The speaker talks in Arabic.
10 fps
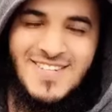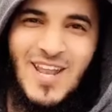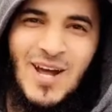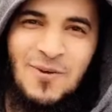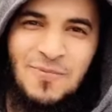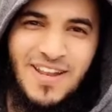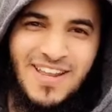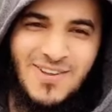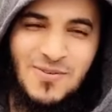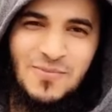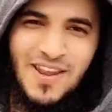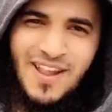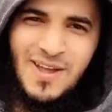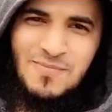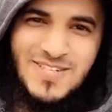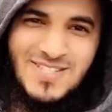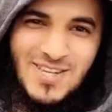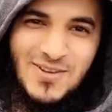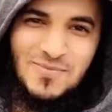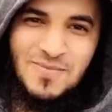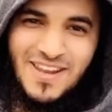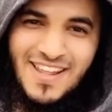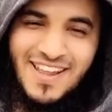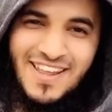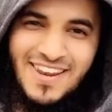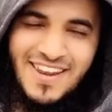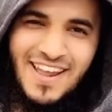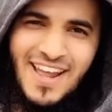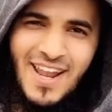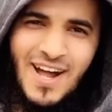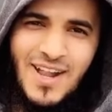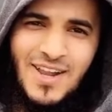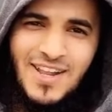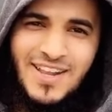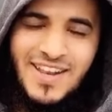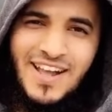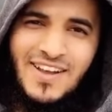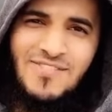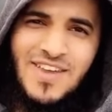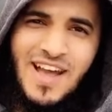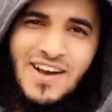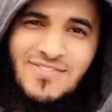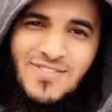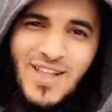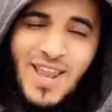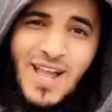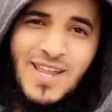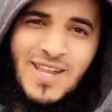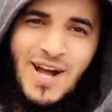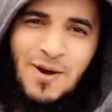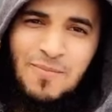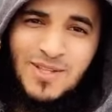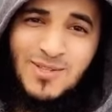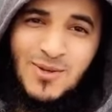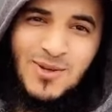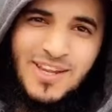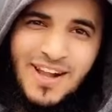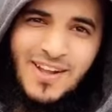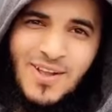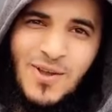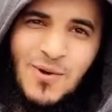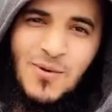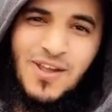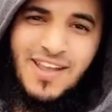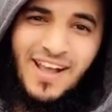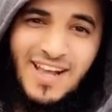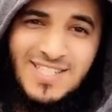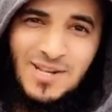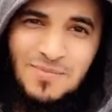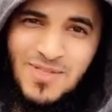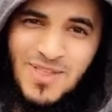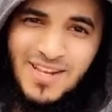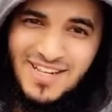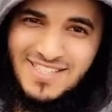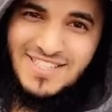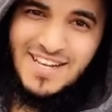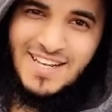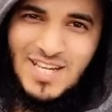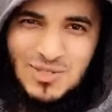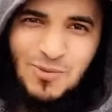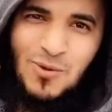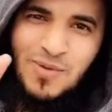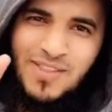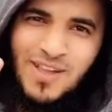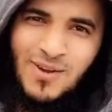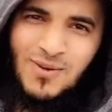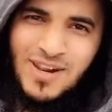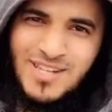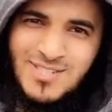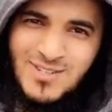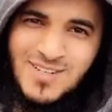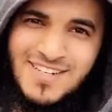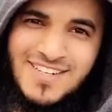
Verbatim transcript: السلام عليكم الله يمسيكم بالخير الآن إحنا في أفضل أيام الدنيا وهي عشر من ذي الحجة اسمعوا ماذا يقول الرسول